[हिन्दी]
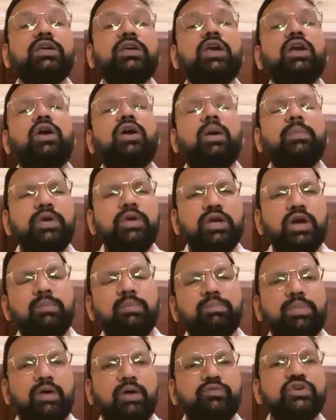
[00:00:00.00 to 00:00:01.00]
कि कभी
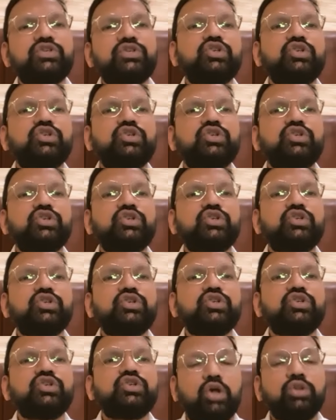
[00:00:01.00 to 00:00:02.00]
हम भविष्य में
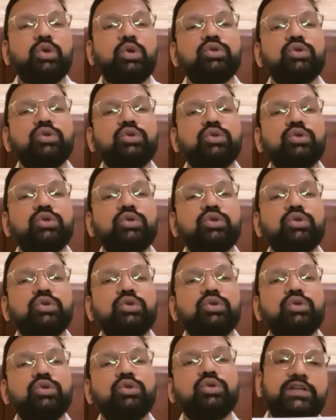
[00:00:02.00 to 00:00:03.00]
सौ दो सौ साल
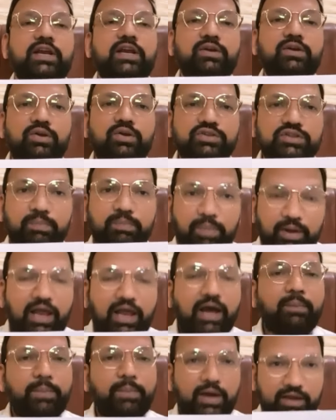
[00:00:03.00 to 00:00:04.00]
बाद ऐसी टेक्नोलॉजी
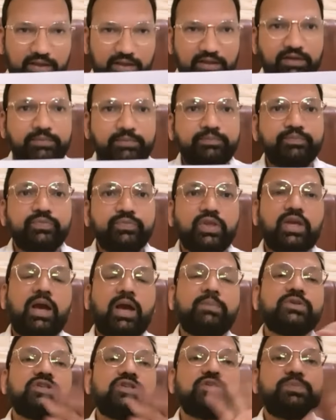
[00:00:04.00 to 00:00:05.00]
बना पाए कि
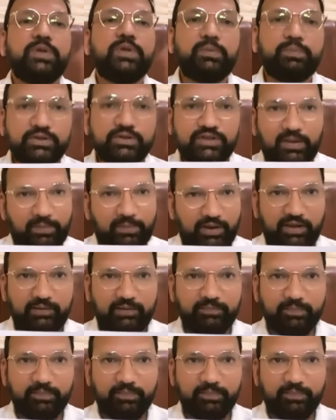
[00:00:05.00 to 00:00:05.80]
हम इस स्पीड पे जा पाए